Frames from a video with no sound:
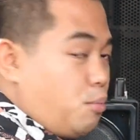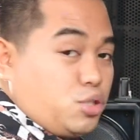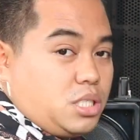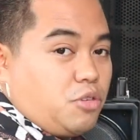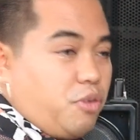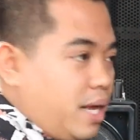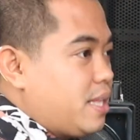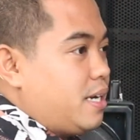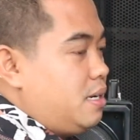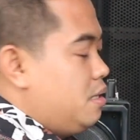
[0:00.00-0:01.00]
posisi
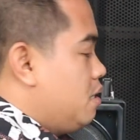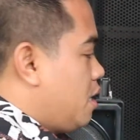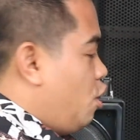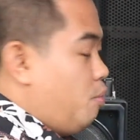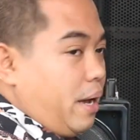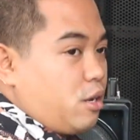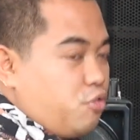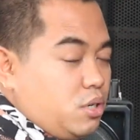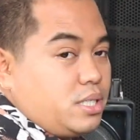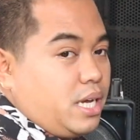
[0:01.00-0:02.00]
flat ya kalau
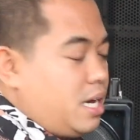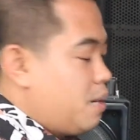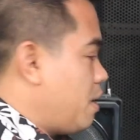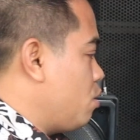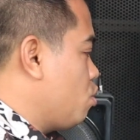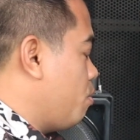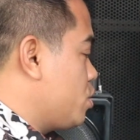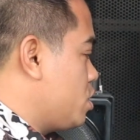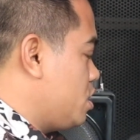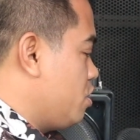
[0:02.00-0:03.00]
mikrofon saya harapkan untuk
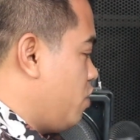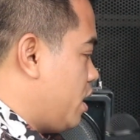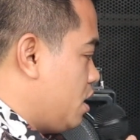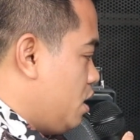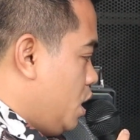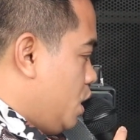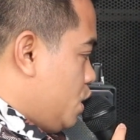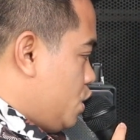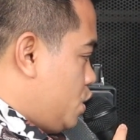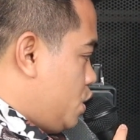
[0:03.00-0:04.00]
posisi di flat
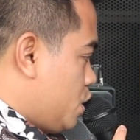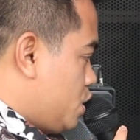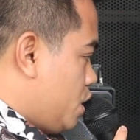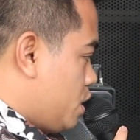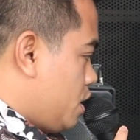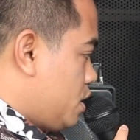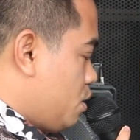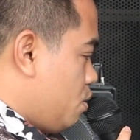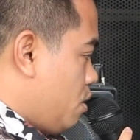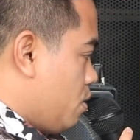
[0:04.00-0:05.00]
cek cek tes
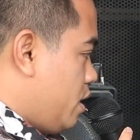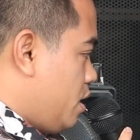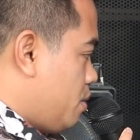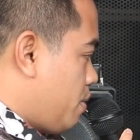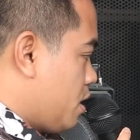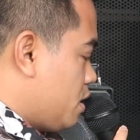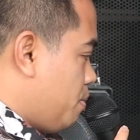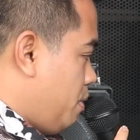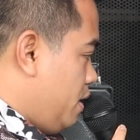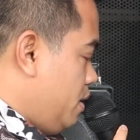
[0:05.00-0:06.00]
12 oke hadapkan ke
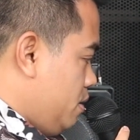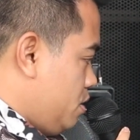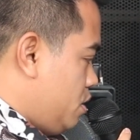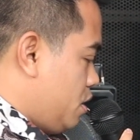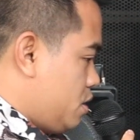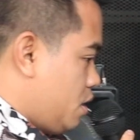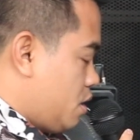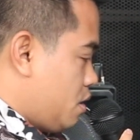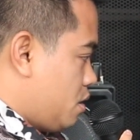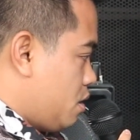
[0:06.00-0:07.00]
depan cek
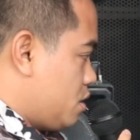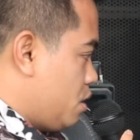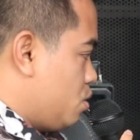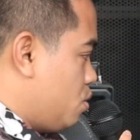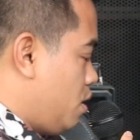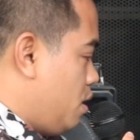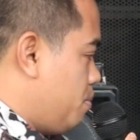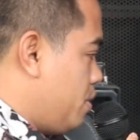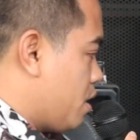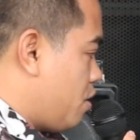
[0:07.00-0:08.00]
cek tes 12
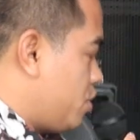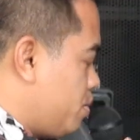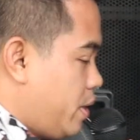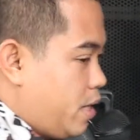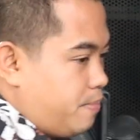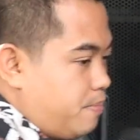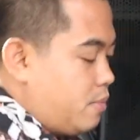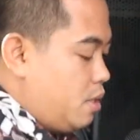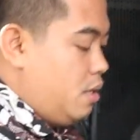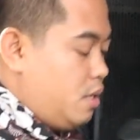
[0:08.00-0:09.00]
biar nggak feedback
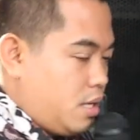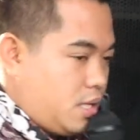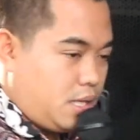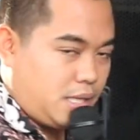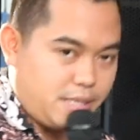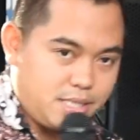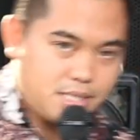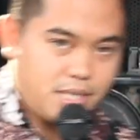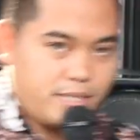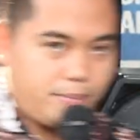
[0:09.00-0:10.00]
kita
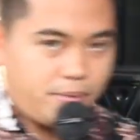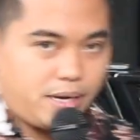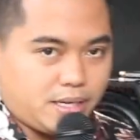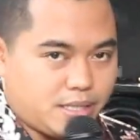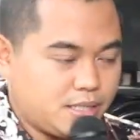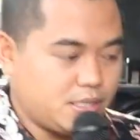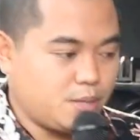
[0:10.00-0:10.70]
tes hadapan ke